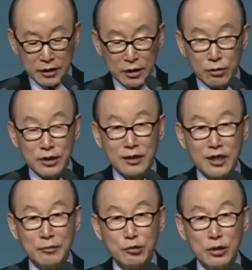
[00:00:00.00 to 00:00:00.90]
그러고 난
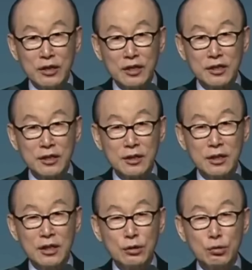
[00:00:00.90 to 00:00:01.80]
다음 주님께서는
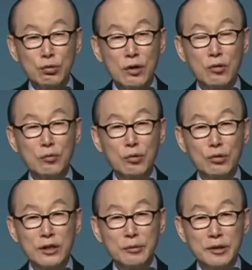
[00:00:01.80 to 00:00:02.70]
수고하고
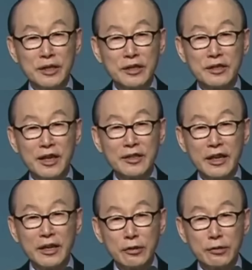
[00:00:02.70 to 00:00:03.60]
무거운 짐이 자들은 다
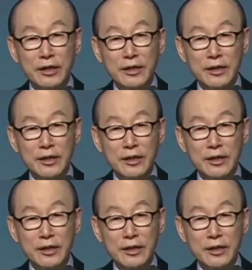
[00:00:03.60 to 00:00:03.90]
내게로 오라.